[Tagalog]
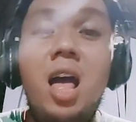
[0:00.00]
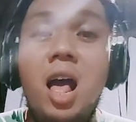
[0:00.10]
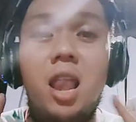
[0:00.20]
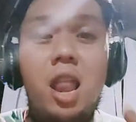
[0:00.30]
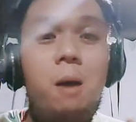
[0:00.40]

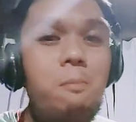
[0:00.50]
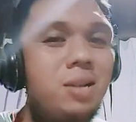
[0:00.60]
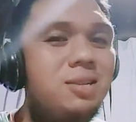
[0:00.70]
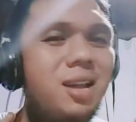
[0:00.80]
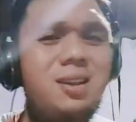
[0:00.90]
Laman
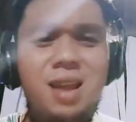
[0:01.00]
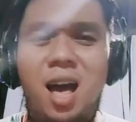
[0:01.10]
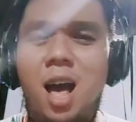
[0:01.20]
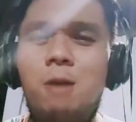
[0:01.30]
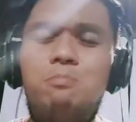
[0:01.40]
ka
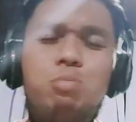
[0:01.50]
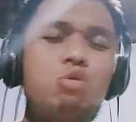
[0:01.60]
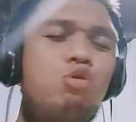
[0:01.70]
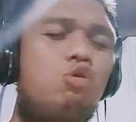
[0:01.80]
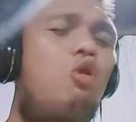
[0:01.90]
ng
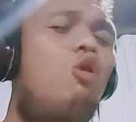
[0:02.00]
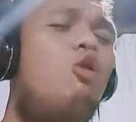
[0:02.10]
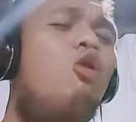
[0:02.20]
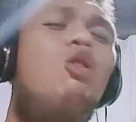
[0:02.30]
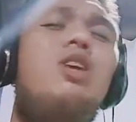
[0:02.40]

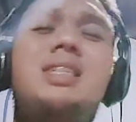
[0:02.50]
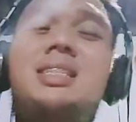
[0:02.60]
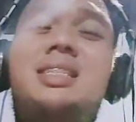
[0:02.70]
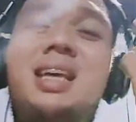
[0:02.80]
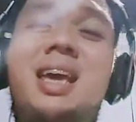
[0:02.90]
puso at
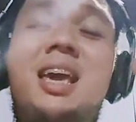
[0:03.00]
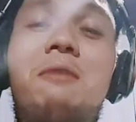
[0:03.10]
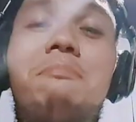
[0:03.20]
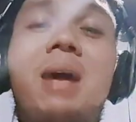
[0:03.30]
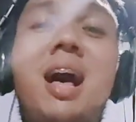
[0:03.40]

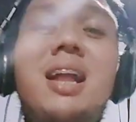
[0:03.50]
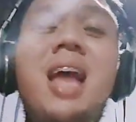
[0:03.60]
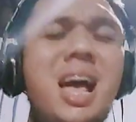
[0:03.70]
isipan